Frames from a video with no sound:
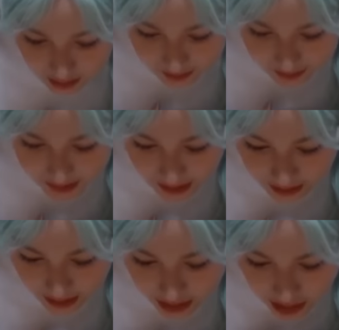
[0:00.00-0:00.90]
零三
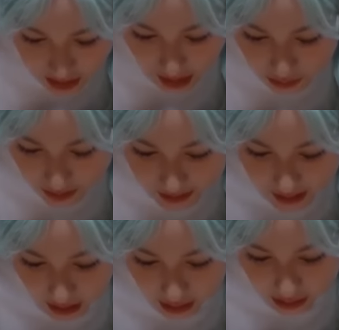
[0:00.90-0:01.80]
年十二月
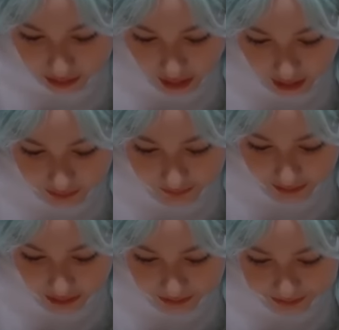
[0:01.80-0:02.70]
一号给他发
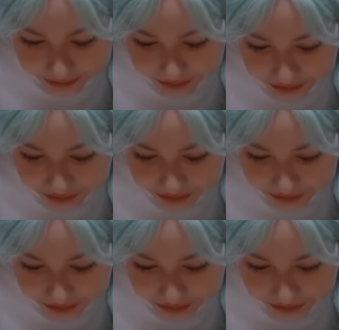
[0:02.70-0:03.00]
的。对，